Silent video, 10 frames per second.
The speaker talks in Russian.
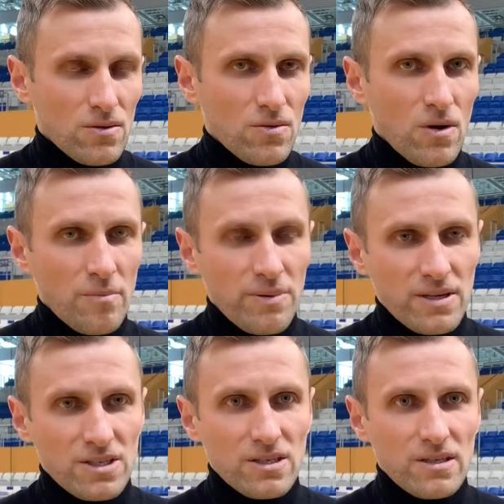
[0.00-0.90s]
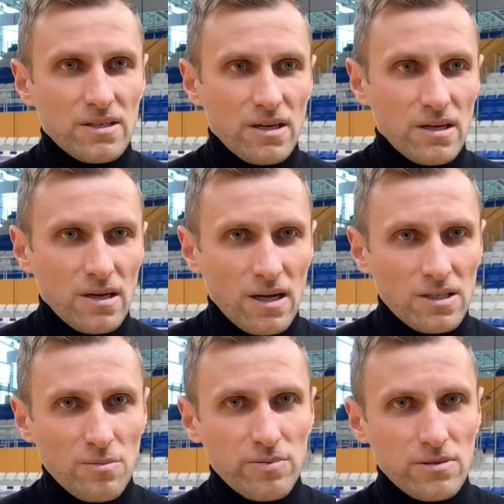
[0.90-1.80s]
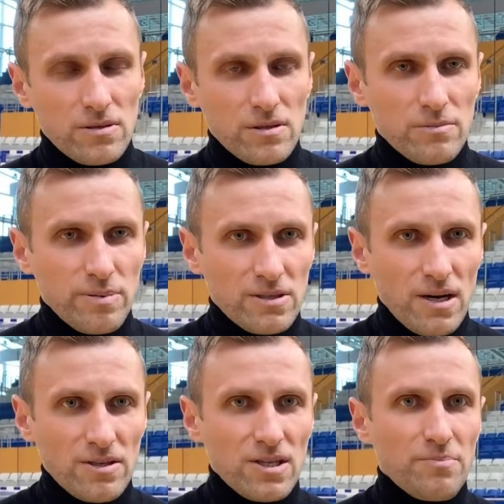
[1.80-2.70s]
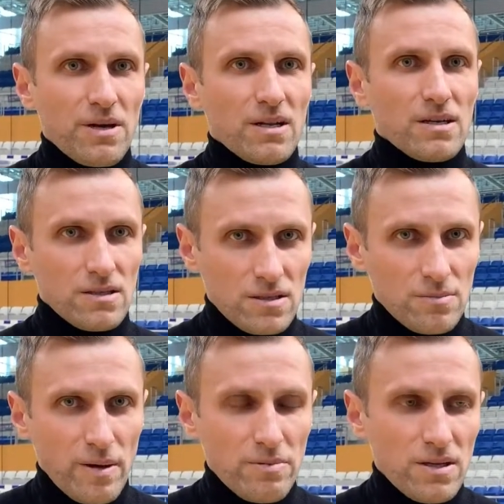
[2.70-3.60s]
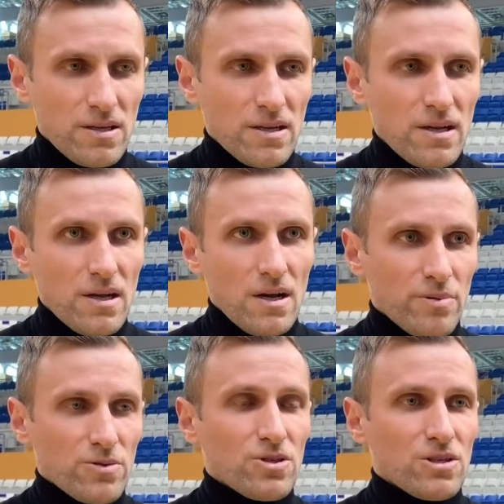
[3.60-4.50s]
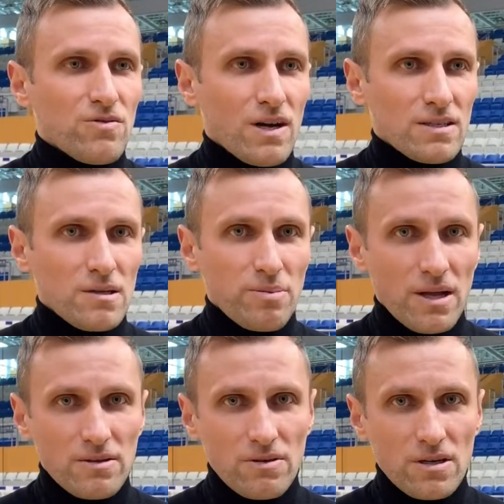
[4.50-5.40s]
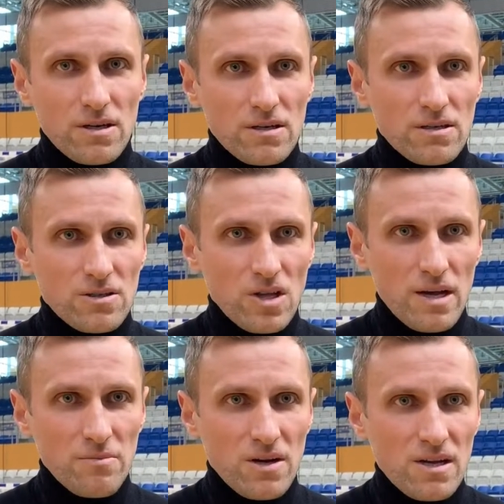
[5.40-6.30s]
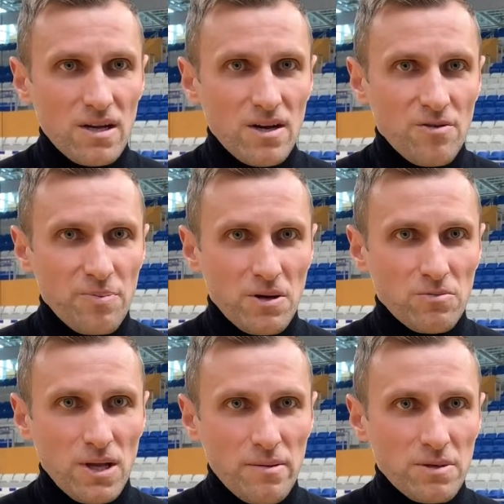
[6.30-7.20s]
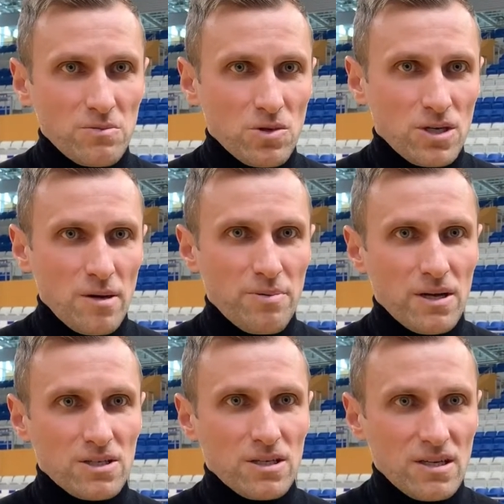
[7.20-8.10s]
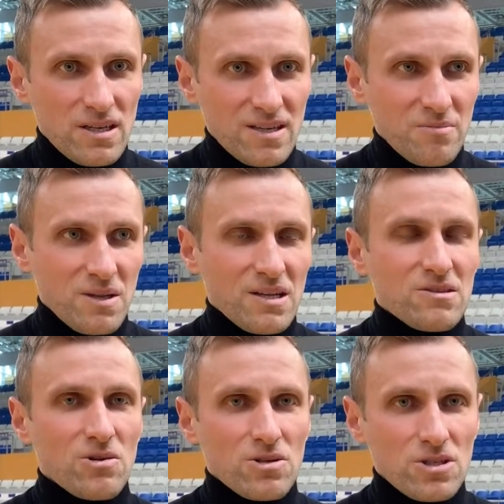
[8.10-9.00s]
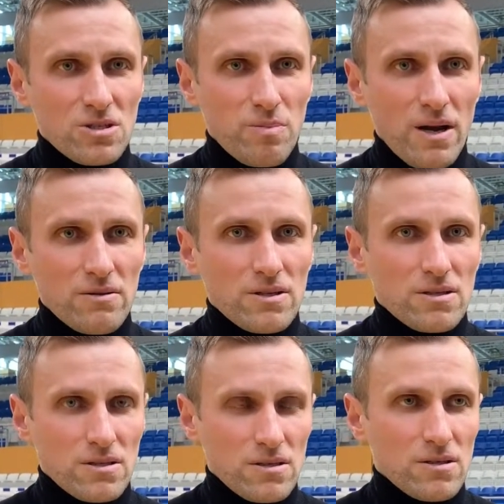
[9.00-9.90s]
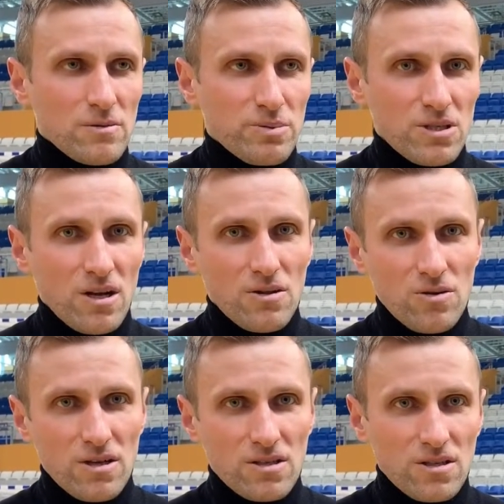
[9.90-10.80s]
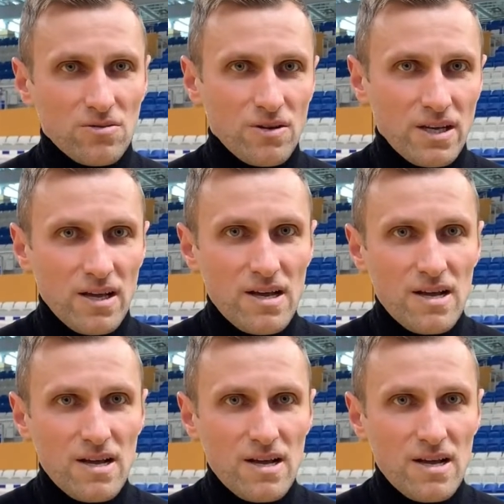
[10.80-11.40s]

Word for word: Ну, опять же, хотел поздравить соперника с победой. Получились два разноплановых э, тайма. В первом тайме немножко, опять же, молодежь не справилась с э, психологией со своей.